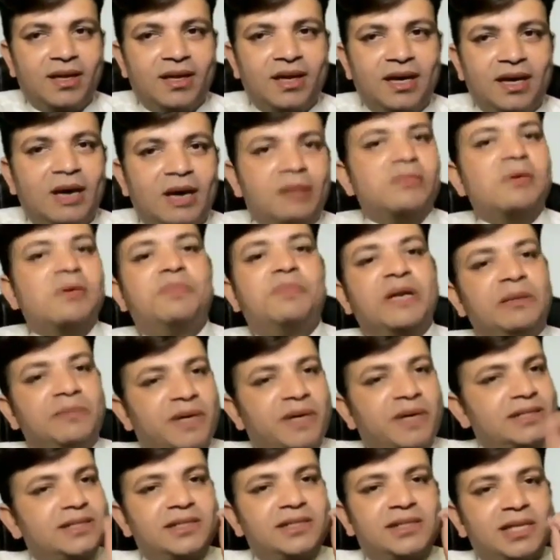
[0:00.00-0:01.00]
हम अपनी
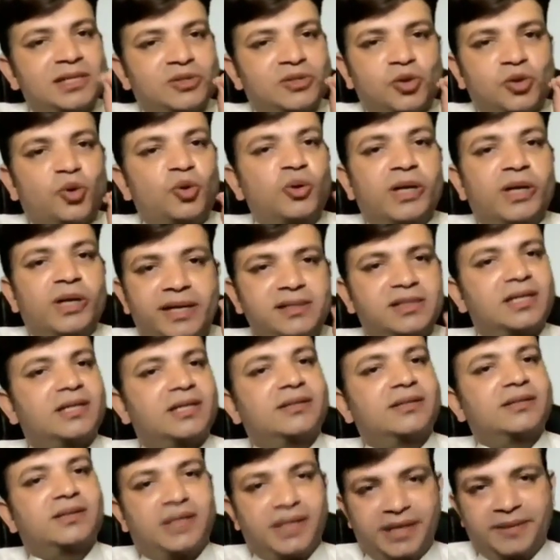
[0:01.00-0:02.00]
मर्जी से सो नहीं
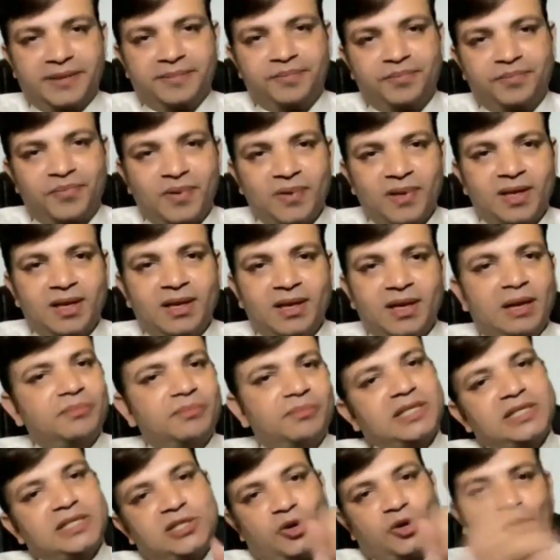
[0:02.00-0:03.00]
सकते हम
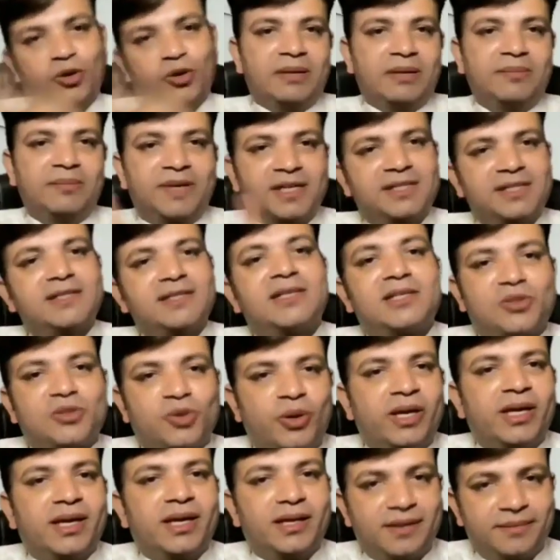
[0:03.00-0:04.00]
किसी और की मर्जी से
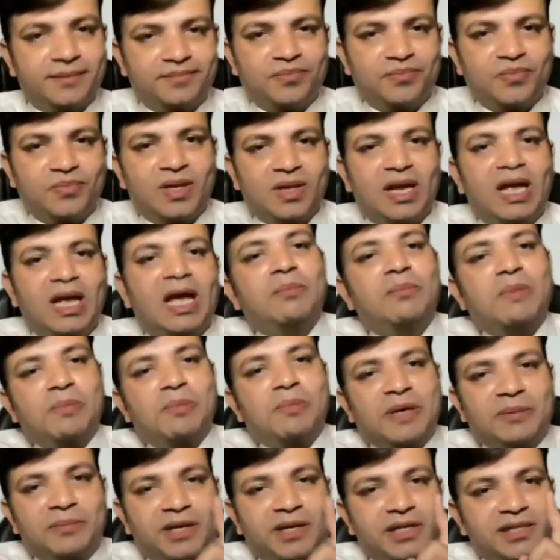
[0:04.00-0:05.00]
सोएंगे हम
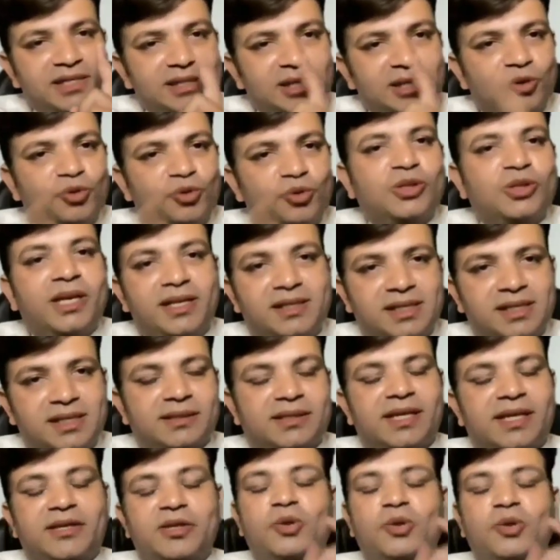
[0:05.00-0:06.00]
अपनी मर्जी से उठ नहीं
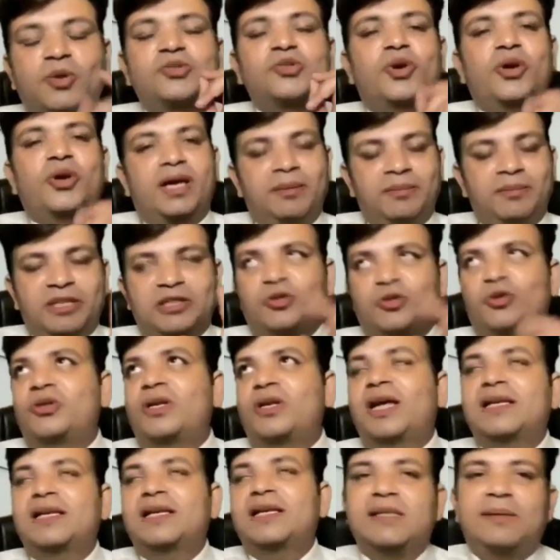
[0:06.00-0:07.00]
सकते क्यों सोएंगे मैं थोड़ा
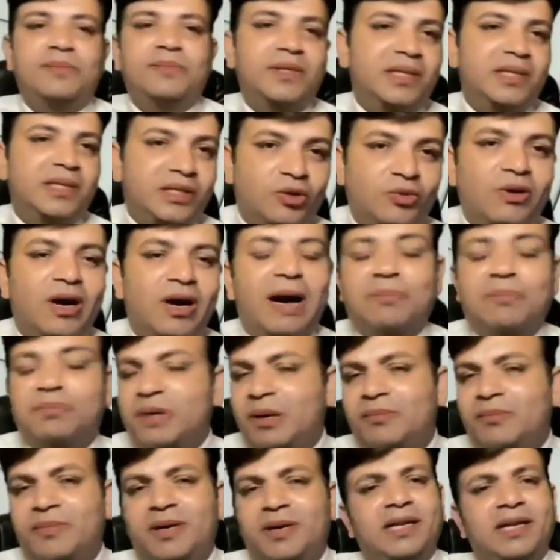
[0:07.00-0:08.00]
एग्जाम्पल देता हूँ आपका
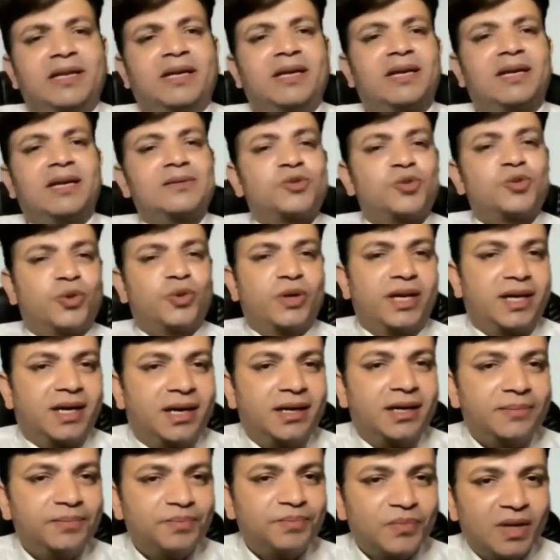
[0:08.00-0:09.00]
मन नहीं कर रहा सोने का
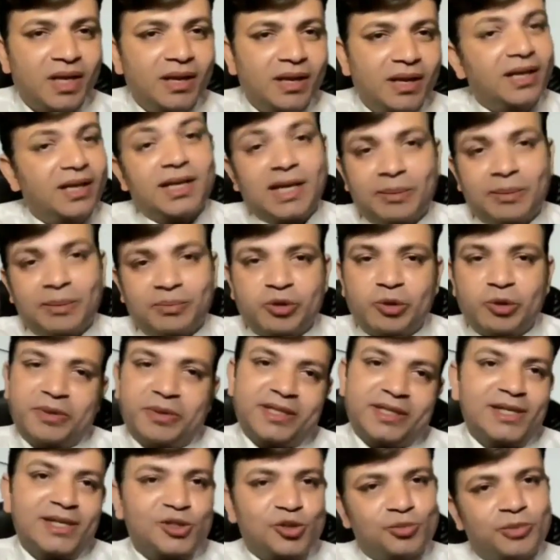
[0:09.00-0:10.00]
लेकिन आपको
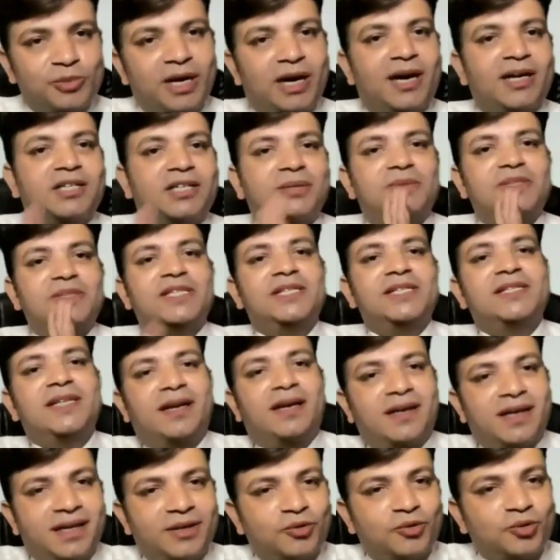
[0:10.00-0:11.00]
पता है सुबह आठ बजे
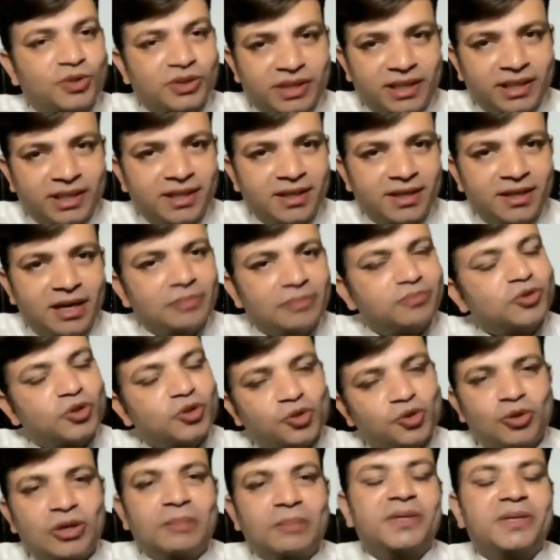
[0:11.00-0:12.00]
जाना है उठ के आपको
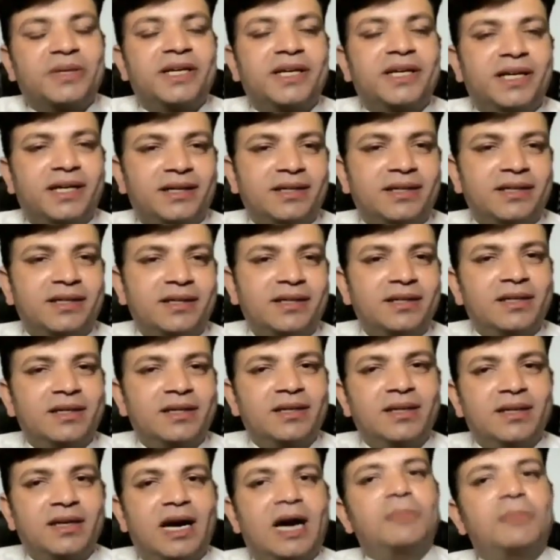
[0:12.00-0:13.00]
सोना पड़ेगा
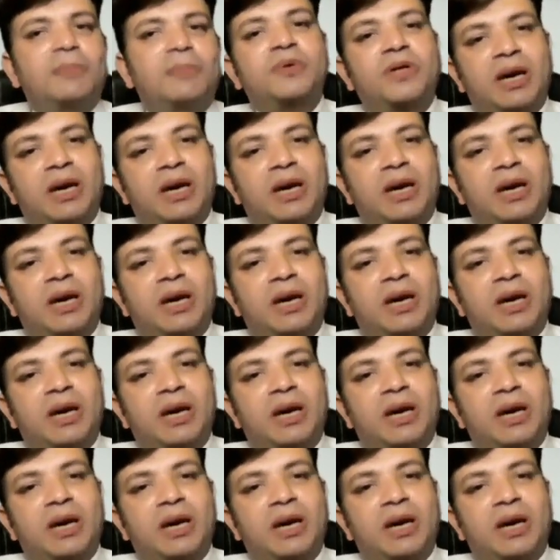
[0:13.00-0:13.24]
आप